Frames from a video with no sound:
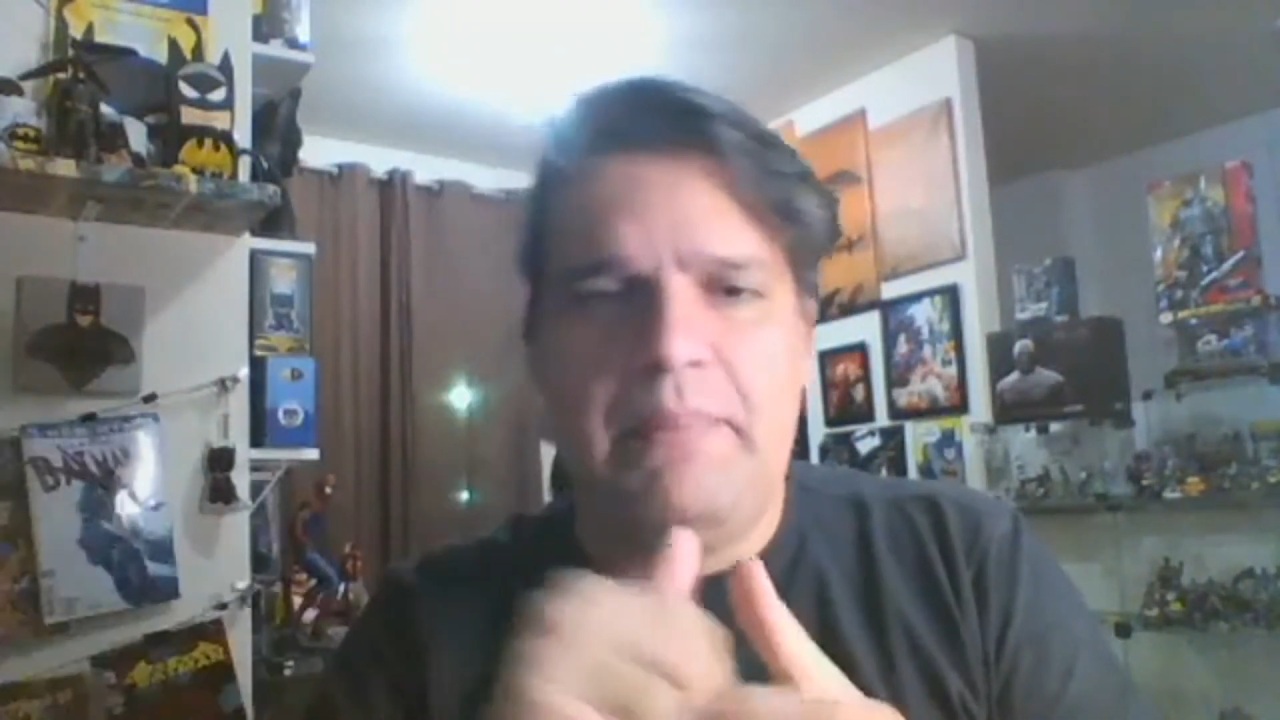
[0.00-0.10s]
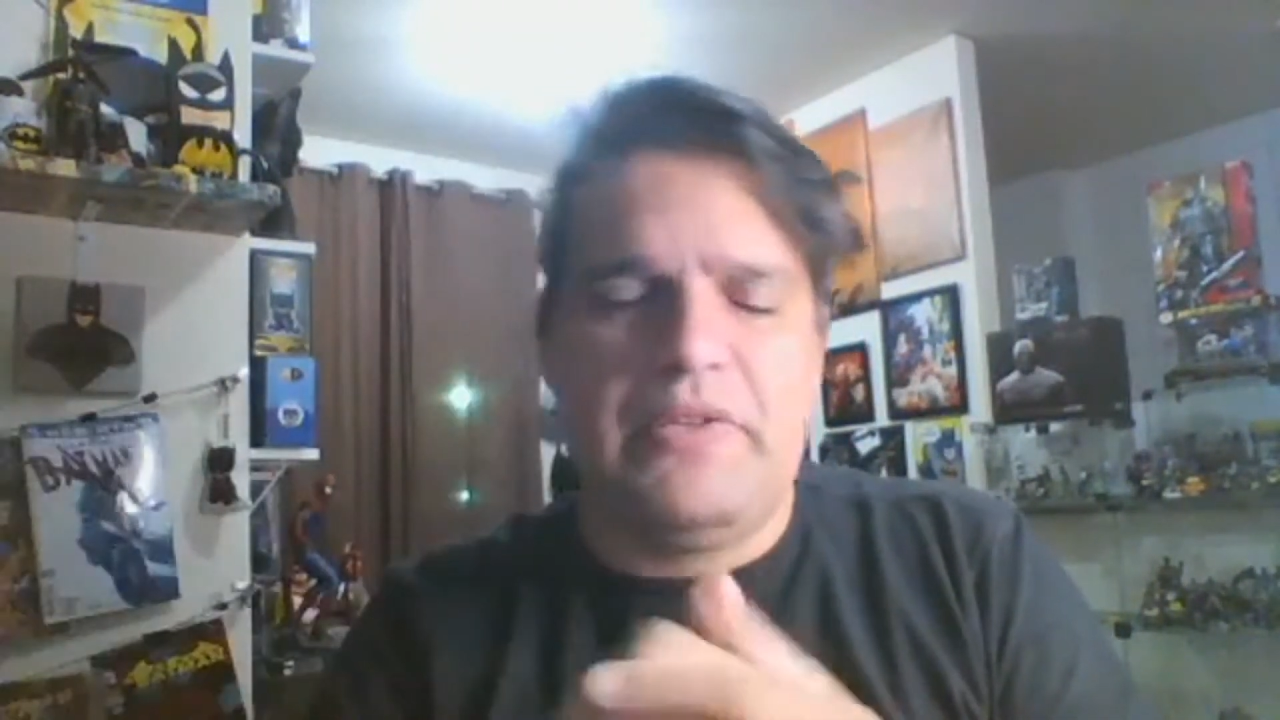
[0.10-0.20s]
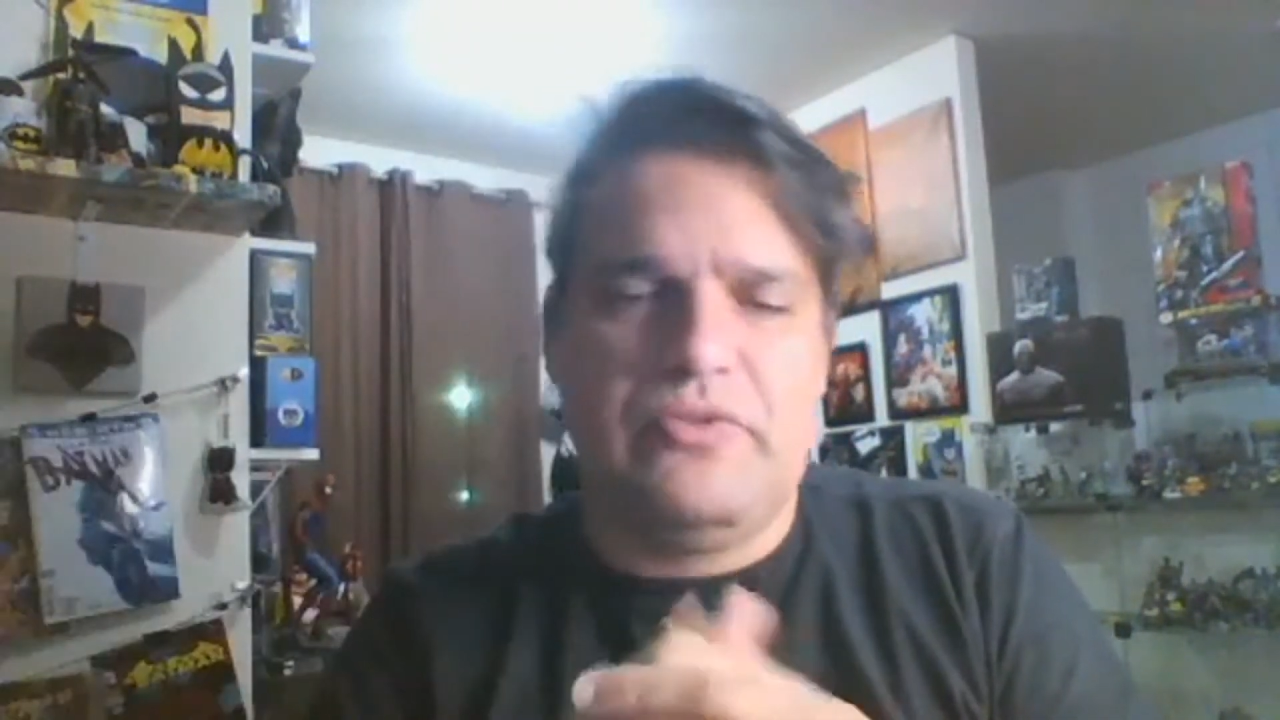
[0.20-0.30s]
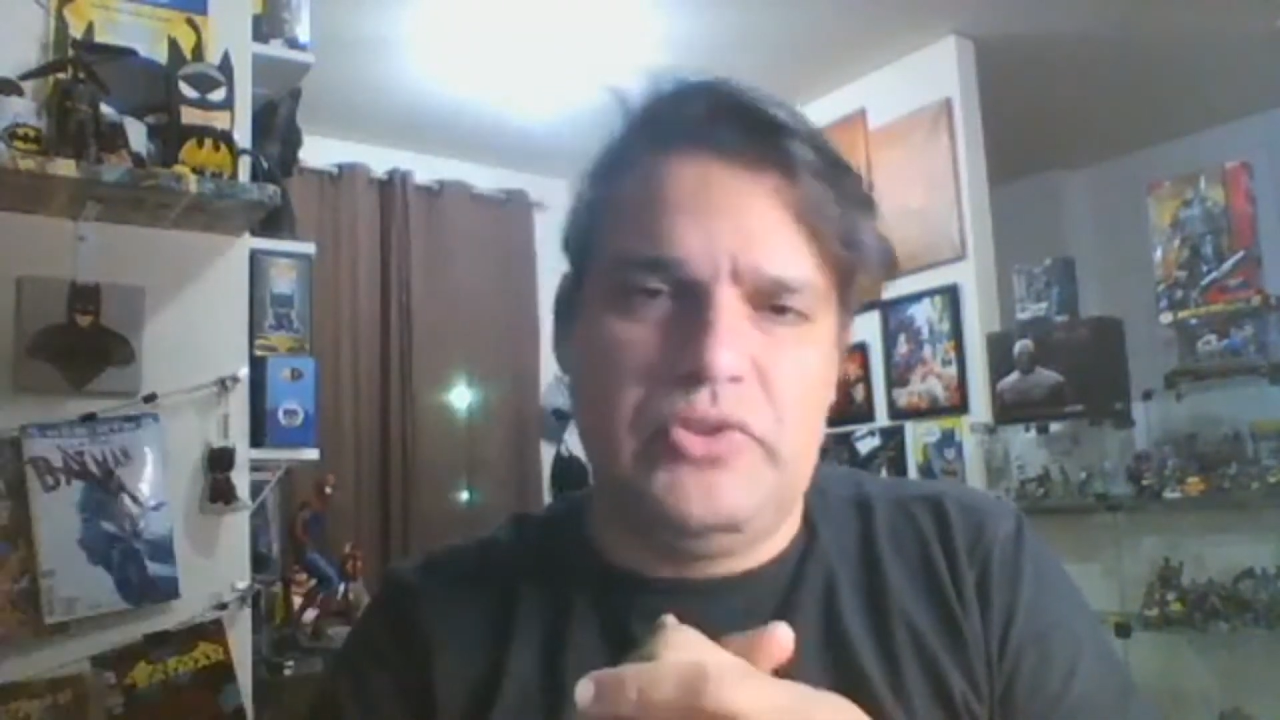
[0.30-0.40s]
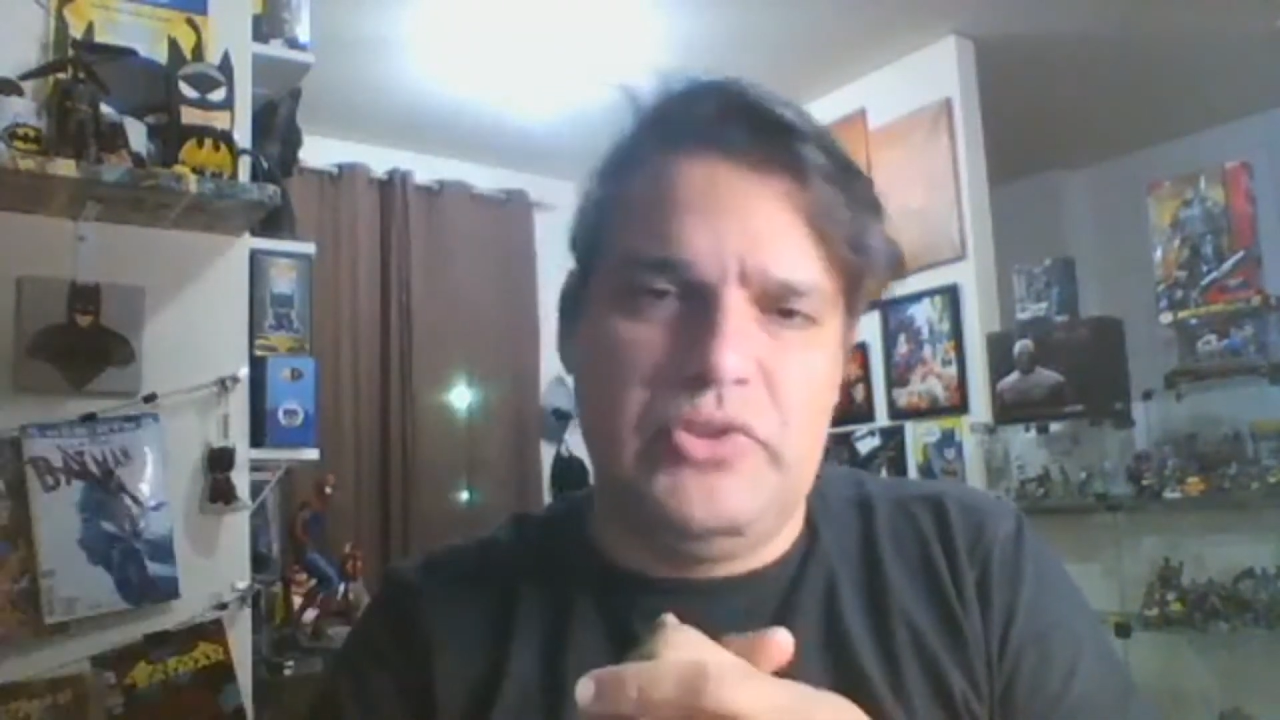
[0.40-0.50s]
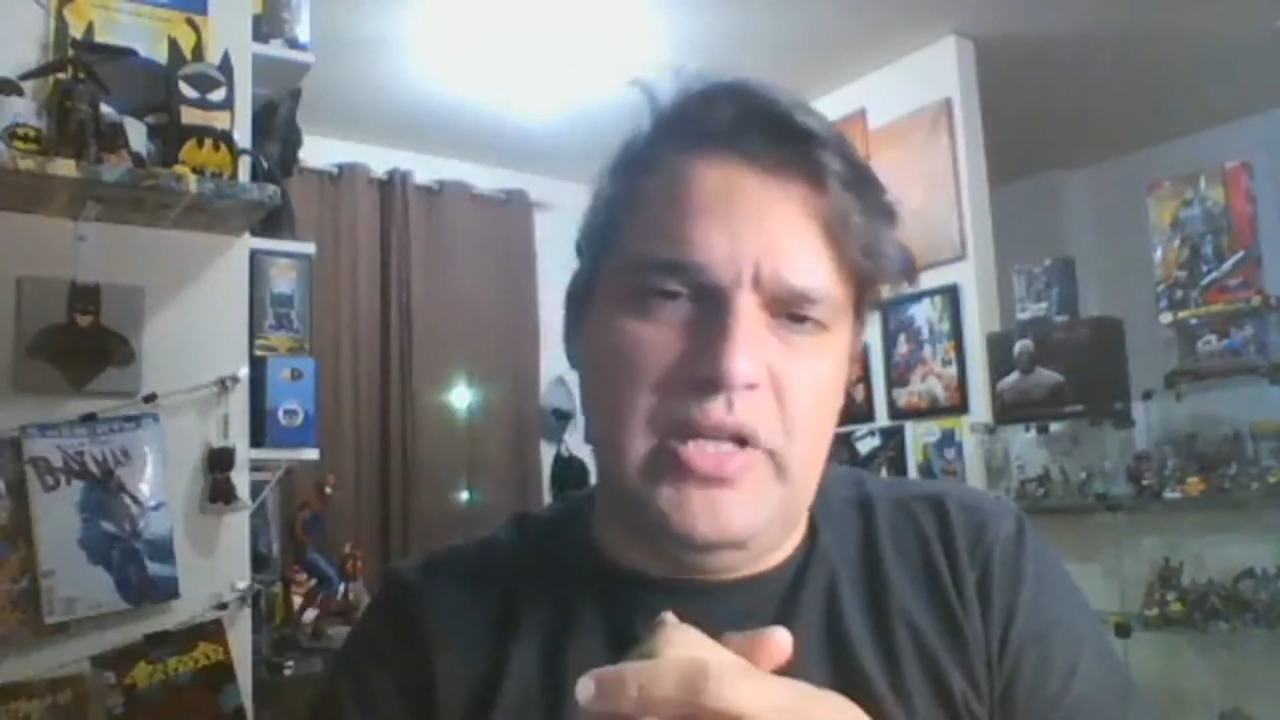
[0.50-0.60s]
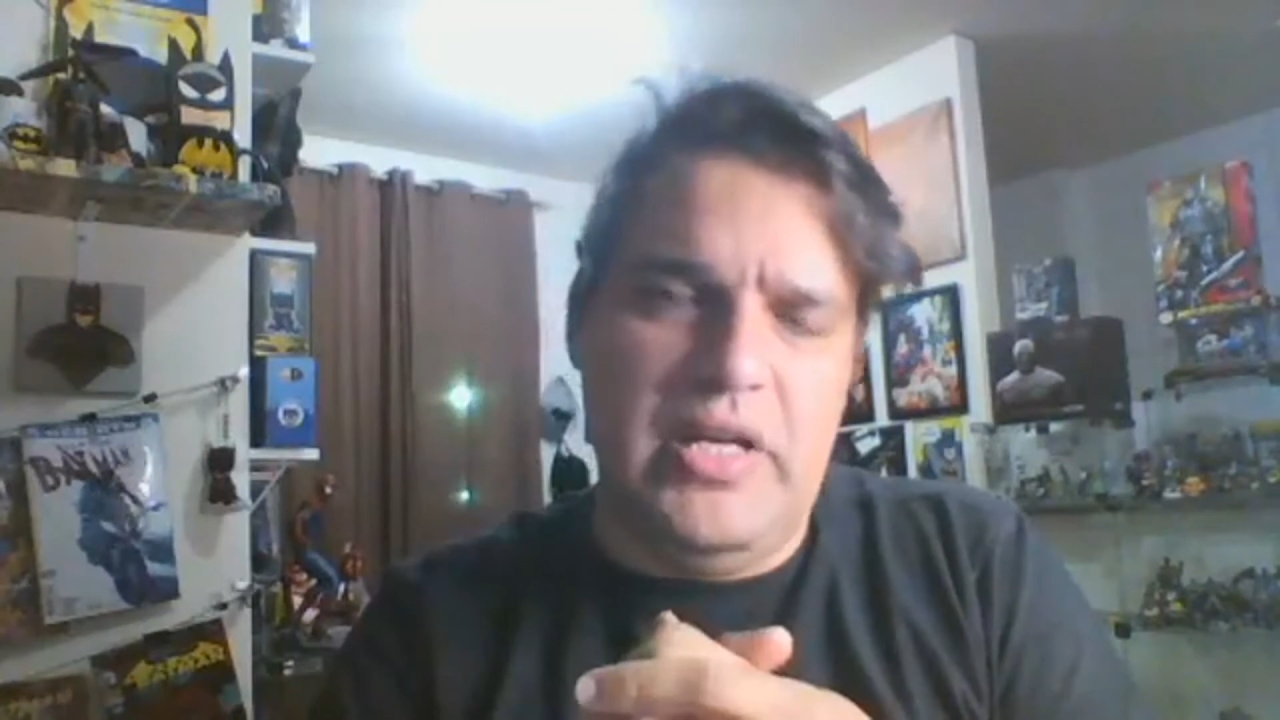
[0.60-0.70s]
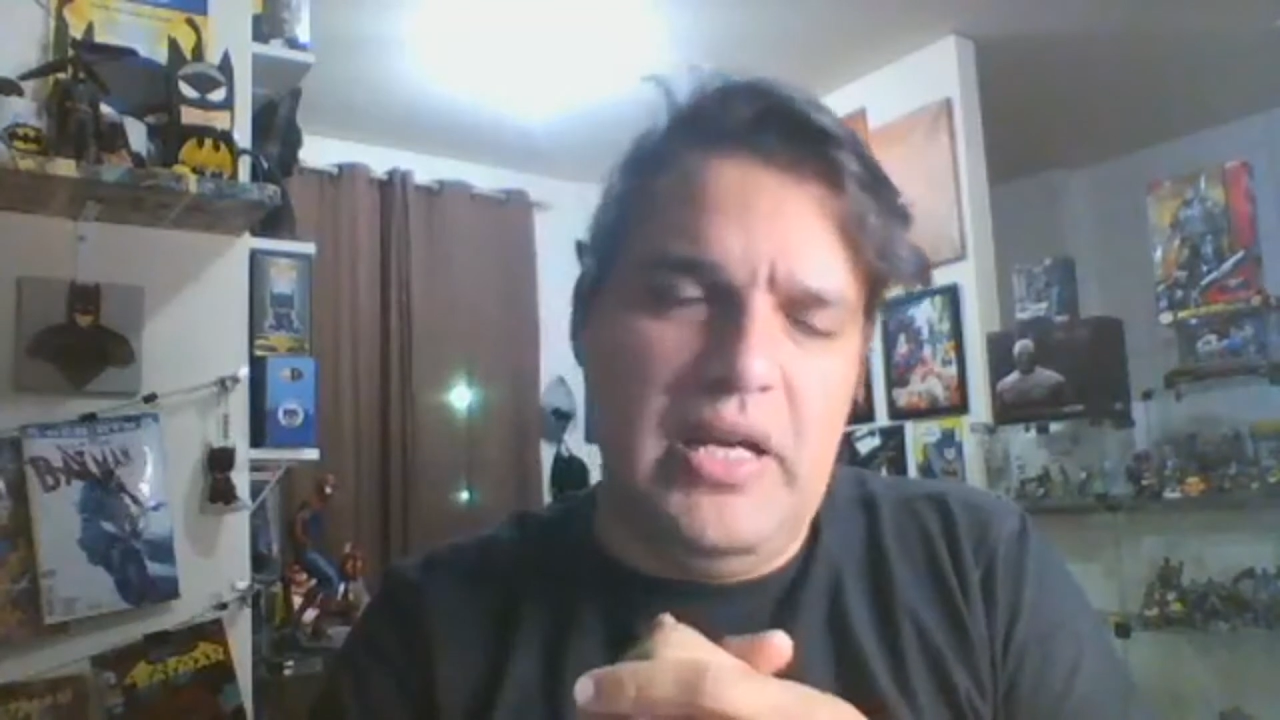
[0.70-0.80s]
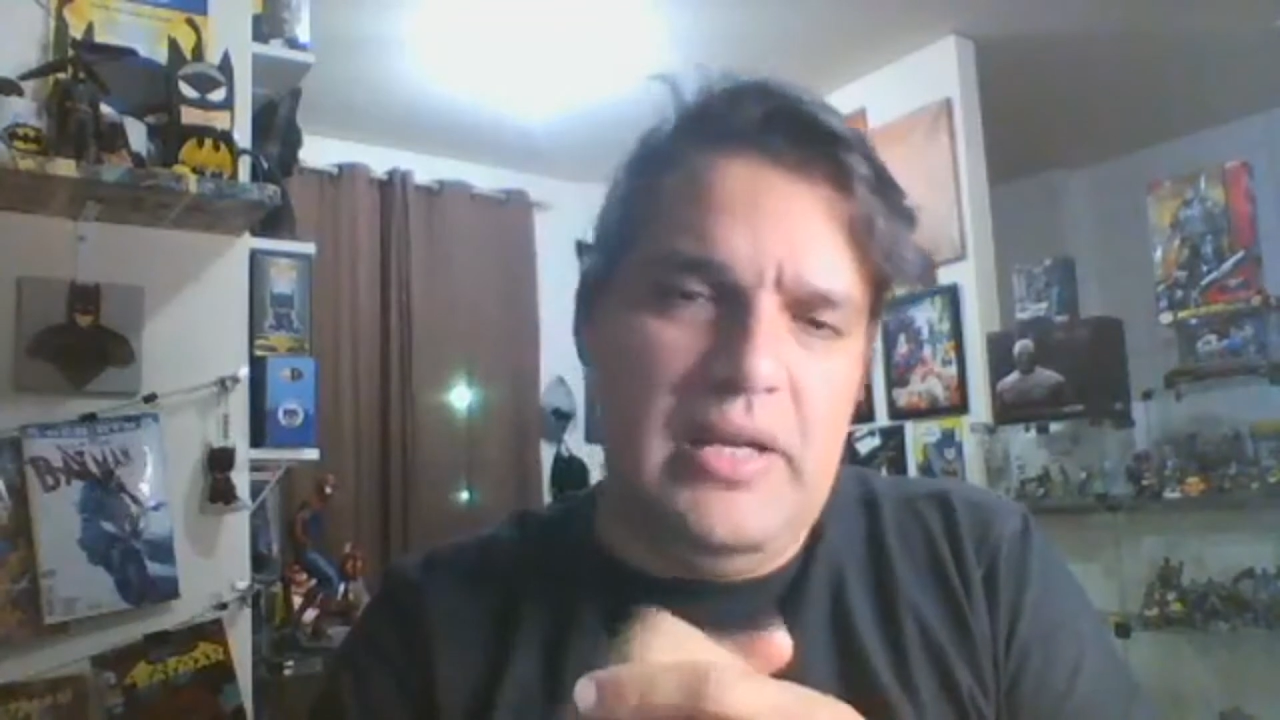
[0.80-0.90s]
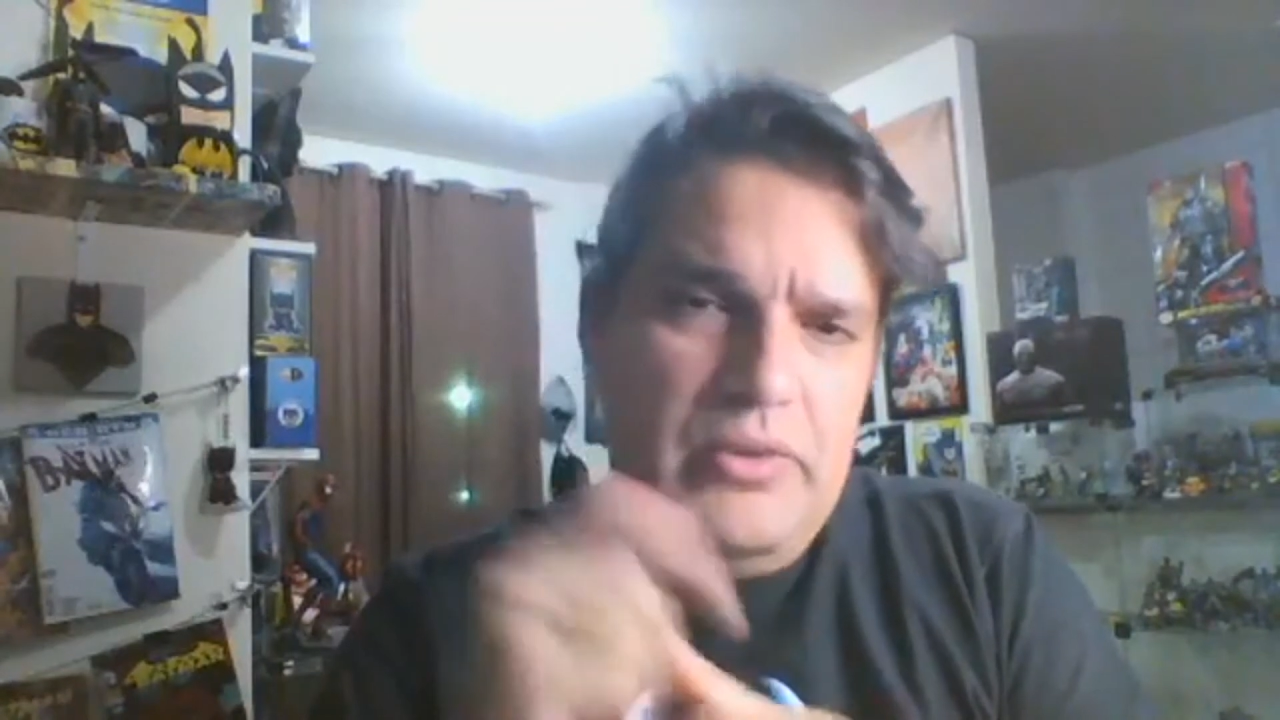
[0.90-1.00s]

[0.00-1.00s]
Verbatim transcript: para você.